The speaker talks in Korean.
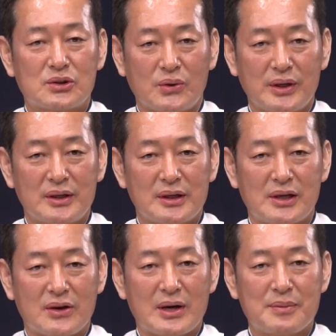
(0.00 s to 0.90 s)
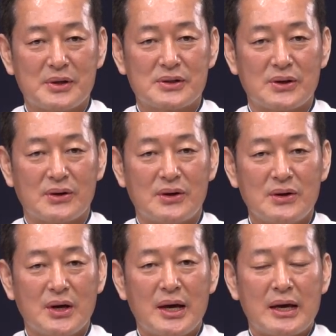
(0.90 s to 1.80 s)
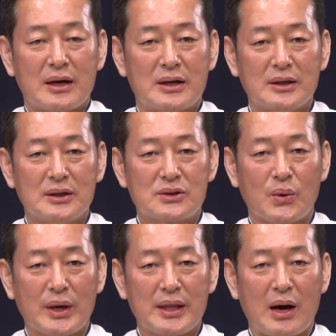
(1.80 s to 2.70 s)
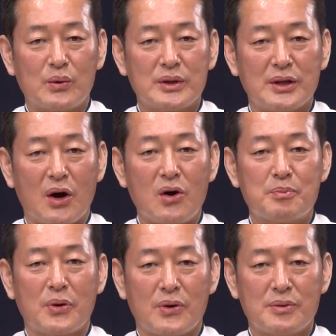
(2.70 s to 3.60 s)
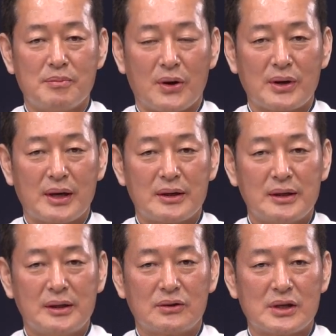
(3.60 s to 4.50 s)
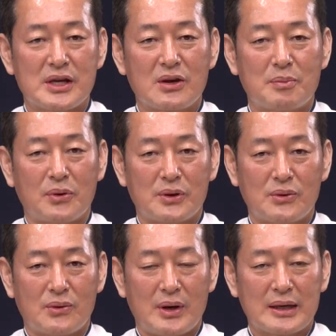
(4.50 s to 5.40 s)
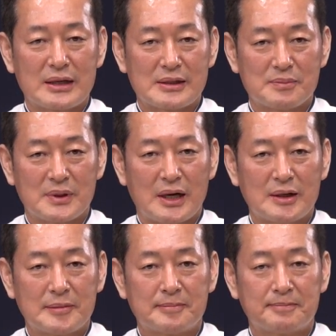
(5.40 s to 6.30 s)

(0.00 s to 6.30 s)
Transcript: 스토리를 기억하면서 그 속에 나오는 영어 표현 몇 개를 되새겨 보기로 하겠습니다.